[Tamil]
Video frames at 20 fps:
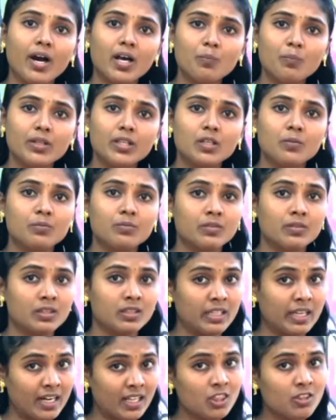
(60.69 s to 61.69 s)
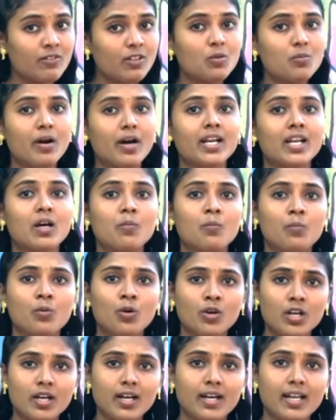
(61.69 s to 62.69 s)
பார்ப்பதும் நடத்துவதுமான
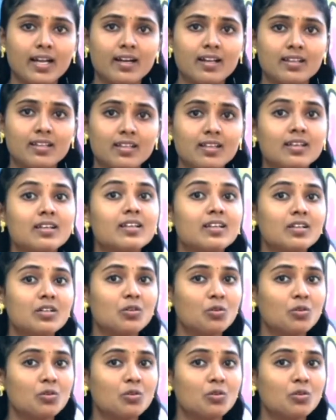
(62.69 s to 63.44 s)
போக்குகளானது